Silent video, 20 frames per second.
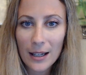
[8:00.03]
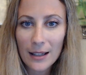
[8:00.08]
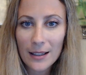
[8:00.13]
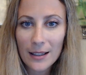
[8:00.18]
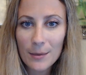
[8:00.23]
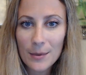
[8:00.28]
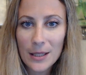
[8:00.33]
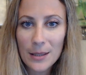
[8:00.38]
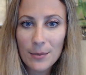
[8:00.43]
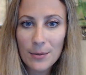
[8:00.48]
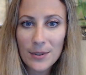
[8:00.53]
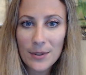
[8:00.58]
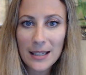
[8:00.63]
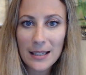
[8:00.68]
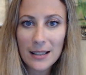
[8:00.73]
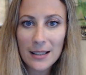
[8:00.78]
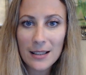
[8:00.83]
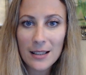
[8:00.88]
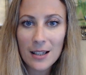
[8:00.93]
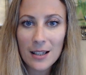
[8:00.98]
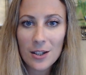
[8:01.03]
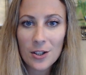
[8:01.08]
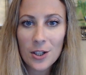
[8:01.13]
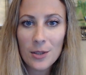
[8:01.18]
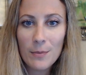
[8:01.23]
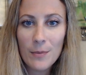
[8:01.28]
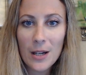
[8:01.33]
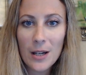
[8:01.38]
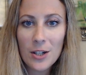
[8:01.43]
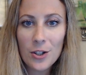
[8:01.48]
un petit peu cette énergie
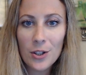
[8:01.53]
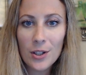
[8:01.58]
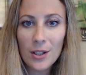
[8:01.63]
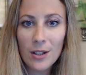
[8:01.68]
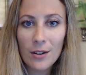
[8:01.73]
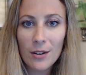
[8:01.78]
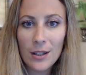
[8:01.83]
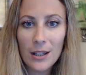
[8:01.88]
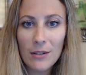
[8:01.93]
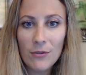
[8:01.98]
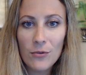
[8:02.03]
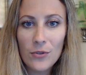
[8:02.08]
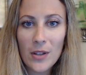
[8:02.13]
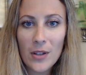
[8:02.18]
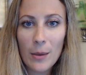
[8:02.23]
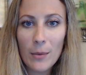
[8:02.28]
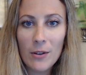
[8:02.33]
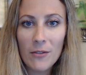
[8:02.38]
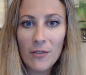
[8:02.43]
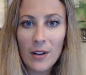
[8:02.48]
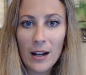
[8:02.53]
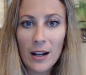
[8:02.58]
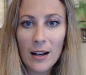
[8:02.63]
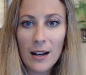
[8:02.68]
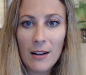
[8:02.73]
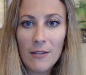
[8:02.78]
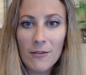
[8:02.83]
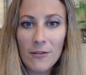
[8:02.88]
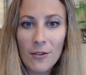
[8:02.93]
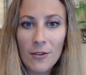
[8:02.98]
magique qui vous amène vers
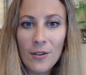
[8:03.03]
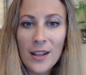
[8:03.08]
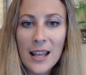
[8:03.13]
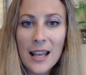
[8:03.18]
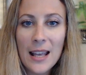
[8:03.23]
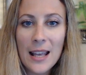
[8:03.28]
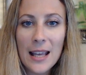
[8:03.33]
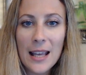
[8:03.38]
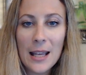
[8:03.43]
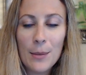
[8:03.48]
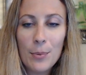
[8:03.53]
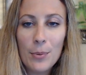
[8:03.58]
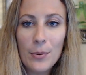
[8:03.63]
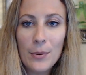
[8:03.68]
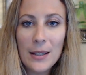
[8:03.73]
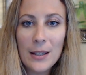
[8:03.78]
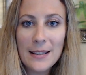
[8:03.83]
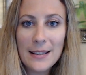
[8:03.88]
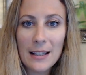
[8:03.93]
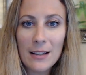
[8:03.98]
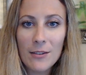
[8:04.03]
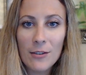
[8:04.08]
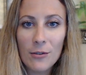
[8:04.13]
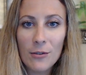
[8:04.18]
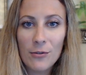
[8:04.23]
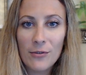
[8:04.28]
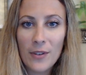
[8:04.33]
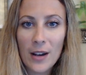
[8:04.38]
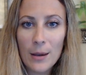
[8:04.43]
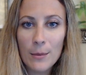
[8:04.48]
l'avant et puis cette
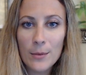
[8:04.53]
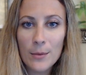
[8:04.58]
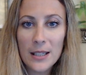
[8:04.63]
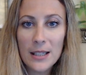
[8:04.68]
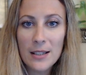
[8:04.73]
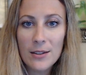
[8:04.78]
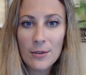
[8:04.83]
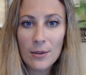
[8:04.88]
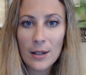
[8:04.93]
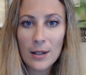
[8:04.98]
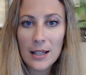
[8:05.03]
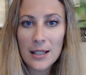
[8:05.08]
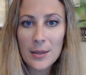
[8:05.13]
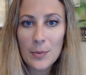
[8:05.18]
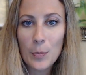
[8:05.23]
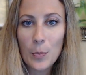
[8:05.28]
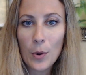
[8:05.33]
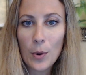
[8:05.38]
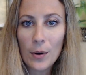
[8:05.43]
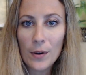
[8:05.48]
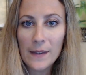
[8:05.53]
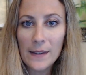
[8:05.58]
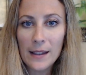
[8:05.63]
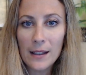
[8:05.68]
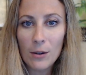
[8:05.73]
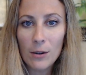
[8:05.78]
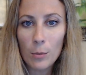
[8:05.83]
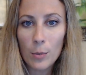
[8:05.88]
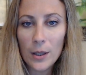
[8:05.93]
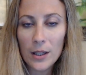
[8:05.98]
femme qui se laisse porter
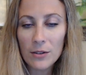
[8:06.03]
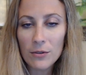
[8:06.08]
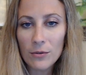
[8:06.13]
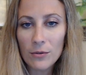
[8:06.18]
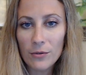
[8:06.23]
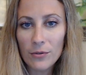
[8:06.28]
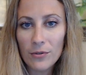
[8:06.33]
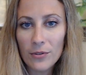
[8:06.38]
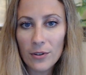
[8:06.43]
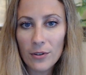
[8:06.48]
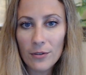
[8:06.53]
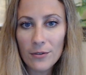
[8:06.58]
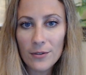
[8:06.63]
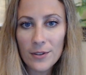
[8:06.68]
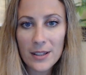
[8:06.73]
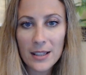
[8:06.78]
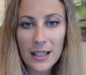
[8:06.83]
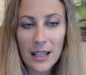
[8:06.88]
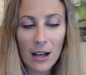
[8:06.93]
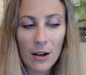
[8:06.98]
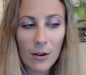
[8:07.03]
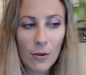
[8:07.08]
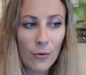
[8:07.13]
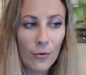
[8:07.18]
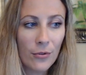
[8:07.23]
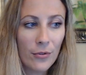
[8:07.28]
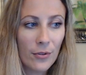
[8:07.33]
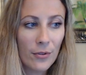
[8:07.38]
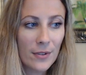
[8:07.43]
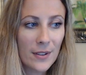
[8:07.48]
en pleine confiance, qui a
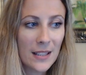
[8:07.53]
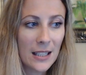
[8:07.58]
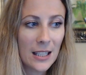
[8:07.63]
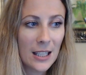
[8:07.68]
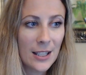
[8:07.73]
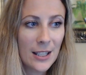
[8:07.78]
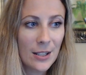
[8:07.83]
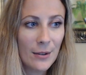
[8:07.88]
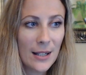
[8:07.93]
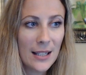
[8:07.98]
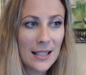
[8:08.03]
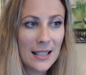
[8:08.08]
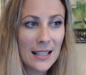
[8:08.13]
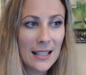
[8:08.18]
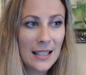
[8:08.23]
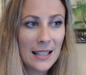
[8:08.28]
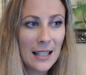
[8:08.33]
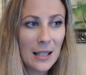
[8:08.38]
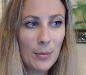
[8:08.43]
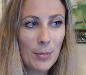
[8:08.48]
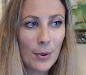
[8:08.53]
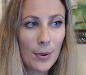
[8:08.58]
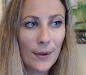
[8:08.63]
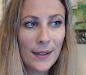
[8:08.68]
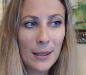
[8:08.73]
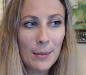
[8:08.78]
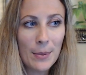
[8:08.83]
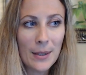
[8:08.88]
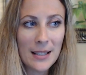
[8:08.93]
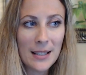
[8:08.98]
confiance et qui se laisse guider et
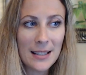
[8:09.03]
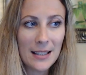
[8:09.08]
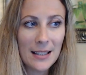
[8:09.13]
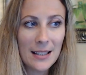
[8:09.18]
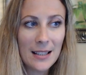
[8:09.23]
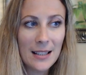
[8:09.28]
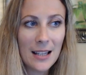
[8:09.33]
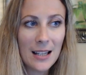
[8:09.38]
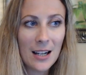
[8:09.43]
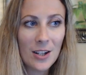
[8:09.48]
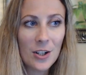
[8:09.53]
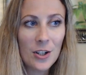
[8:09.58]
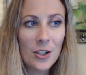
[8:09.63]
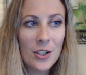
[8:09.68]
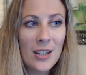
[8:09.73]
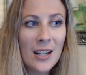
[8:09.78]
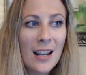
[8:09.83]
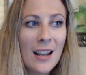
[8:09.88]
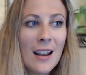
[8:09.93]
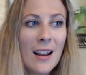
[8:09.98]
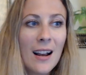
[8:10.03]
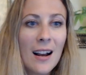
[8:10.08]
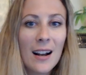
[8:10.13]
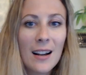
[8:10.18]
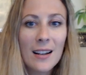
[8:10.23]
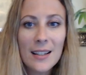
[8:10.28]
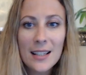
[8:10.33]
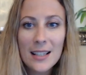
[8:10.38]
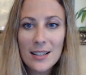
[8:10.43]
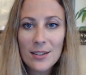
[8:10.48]
porter par cette énergie,
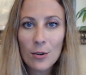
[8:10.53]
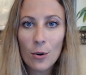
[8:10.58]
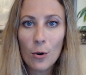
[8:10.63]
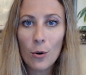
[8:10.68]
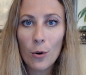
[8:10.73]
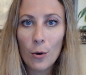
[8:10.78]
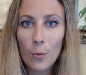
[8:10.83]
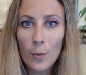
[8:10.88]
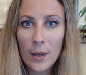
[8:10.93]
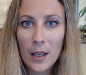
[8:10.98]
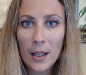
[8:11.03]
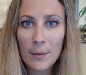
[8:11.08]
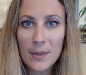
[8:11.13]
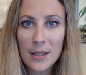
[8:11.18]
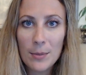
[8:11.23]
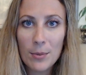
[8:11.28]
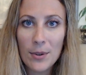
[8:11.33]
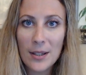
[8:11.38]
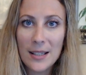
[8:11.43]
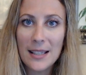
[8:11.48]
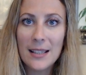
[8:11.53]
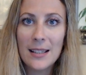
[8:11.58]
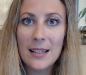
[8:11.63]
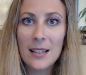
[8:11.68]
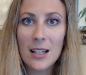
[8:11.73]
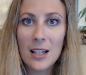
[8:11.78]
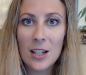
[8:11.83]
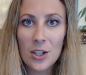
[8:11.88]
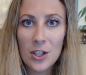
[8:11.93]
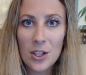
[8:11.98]
hein, qui s'en remet un petit peu à cette
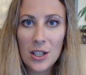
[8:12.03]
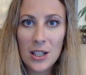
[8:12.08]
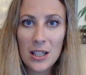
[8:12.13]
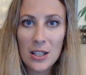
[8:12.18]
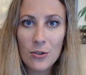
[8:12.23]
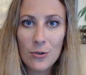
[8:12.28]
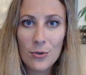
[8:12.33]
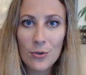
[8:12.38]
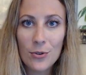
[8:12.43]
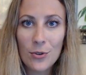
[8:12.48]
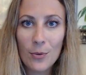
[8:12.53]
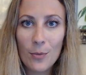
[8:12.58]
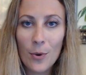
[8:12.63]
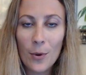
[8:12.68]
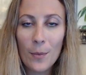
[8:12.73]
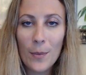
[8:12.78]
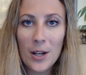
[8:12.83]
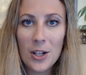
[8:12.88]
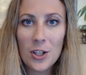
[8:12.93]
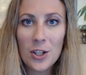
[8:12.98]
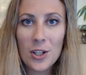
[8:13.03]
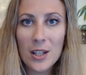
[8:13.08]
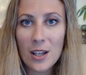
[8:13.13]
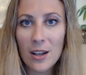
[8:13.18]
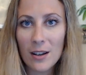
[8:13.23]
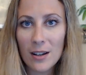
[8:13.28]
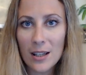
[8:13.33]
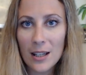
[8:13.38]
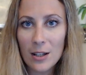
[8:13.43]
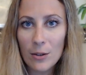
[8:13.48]
énergie justement
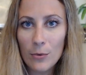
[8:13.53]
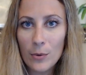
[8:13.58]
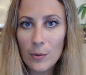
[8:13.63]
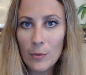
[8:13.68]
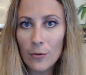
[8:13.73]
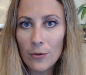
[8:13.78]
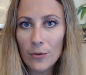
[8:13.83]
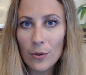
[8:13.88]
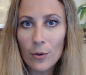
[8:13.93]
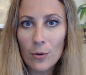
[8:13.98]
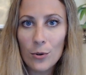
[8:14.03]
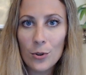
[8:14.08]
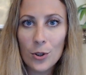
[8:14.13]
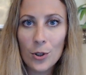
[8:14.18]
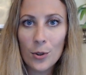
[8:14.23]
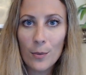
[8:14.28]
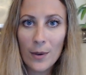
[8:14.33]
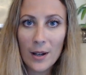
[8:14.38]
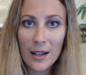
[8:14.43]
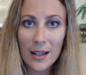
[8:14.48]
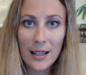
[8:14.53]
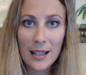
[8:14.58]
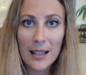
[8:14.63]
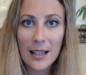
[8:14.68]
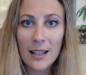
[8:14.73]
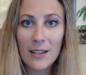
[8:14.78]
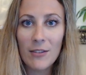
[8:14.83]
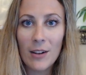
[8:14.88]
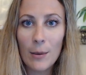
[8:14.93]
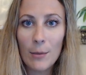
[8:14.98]
magique qui lui montre le chemin
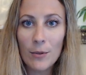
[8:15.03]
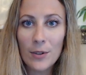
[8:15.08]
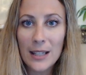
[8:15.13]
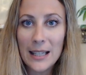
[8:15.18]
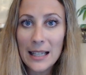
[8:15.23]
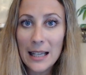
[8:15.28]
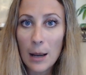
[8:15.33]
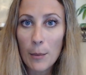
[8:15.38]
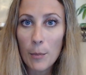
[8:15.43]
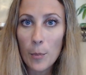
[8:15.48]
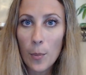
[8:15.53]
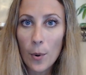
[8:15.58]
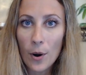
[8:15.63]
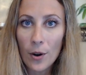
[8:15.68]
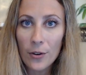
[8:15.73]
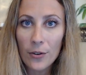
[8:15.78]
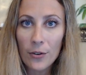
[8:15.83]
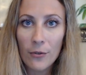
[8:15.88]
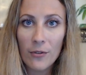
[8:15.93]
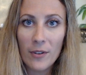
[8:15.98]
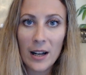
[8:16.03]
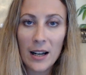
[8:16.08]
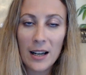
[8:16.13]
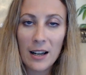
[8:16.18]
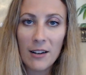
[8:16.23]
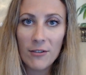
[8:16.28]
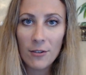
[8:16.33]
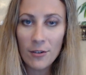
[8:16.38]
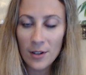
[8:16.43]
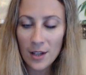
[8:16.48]
et vraiment qui la porte vers
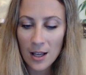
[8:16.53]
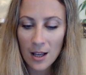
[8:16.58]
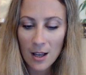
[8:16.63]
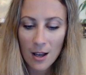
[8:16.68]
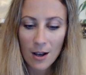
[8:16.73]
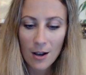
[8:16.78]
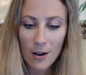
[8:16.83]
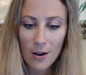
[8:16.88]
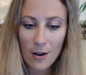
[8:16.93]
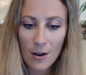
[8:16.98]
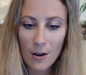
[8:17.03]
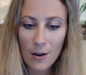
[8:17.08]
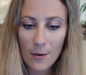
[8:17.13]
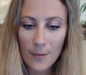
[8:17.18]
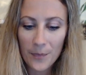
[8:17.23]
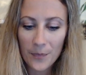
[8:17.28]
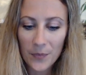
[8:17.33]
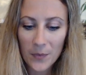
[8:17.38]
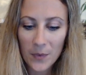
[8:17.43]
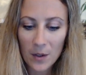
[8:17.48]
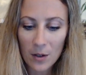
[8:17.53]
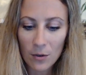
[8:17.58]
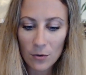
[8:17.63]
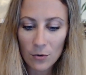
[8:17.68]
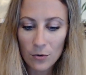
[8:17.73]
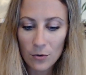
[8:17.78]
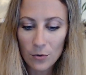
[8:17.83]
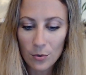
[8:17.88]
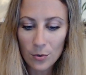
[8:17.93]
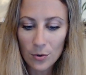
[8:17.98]
l'avant euh,
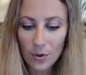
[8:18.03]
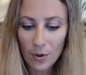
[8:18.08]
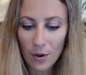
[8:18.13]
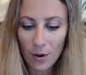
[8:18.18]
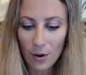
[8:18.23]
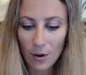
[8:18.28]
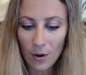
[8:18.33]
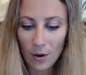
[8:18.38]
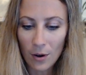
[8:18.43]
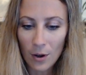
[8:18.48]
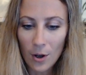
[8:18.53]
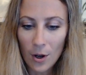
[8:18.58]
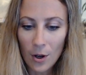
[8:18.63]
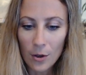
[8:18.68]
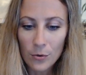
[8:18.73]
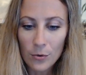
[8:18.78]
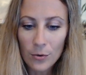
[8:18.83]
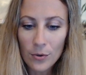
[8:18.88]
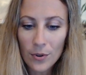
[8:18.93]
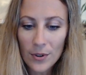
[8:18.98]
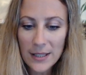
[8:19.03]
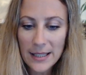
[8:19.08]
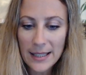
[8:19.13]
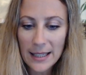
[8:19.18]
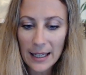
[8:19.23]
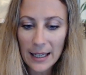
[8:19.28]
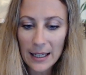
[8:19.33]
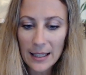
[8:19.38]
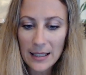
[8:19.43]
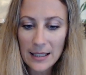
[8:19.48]
tout en tout en
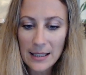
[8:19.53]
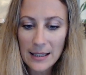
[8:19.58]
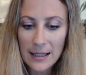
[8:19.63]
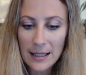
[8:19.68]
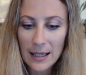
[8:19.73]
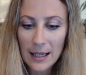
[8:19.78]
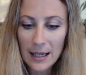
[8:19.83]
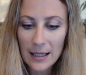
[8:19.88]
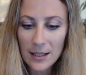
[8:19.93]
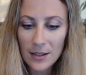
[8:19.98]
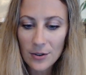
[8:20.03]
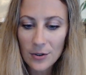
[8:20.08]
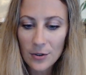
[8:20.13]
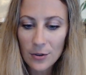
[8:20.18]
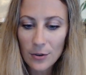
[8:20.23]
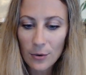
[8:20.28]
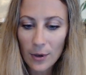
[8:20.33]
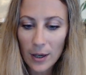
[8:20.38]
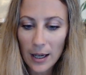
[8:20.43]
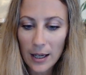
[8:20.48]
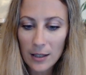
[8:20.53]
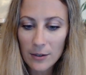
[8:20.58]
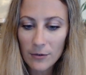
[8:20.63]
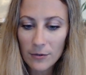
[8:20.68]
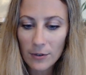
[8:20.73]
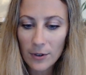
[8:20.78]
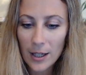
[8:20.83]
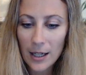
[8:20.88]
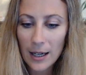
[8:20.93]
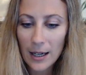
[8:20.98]
sérénité, elle est sereine,
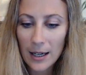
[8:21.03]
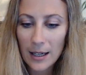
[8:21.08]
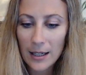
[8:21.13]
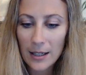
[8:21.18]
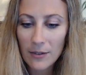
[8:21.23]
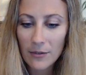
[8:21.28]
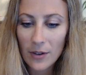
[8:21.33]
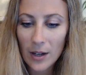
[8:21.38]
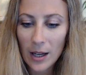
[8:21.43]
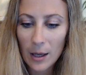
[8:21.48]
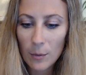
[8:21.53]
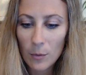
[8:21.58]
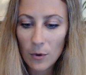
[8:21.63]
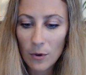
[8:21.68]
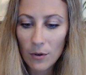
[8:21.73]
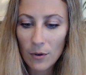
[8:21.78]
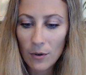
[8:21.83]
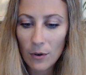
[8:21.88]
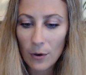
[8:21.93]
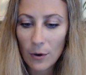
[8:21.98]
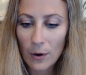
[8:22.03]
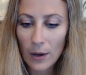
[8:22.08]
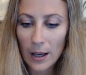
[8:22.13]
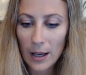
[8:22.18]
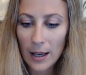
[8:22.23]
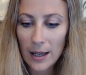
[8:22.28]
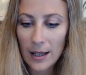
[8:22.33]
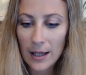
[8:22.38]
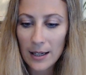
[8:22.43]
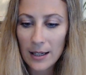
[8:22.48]
voilà, elle est vraiment, euh,
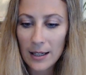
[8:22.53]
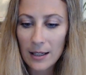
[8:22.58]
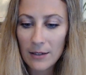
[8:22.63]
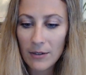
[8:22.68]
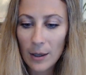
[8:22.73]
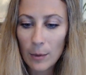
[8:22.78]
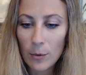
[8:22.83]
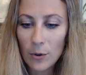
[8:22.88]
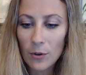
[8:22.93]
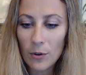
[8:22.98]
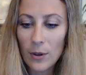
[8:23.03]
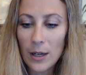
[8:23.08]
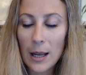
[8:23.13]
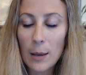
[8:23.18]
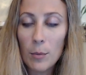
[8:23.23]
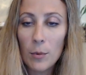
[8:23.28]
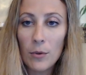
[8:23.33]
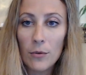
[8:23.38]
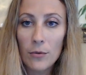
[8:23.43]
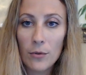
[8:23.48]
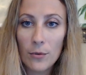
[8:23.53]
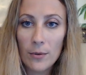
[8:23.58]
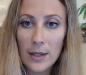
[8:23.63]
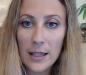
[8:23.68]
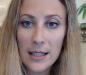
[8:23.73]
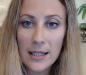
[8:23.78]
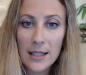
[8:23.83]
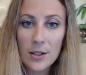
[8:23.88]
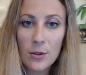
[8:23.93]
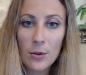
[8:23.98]
elle est vraiment dans l'abandon,
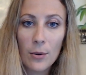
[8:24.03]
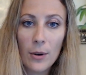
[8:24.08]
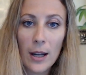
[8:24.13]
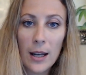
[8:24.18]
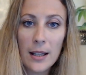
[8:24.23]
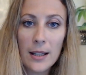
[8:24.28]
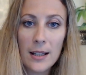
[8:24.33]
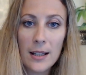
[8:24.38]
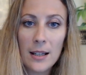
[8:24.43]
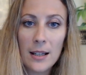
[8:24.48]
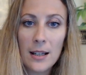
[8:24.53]
elle est sereine,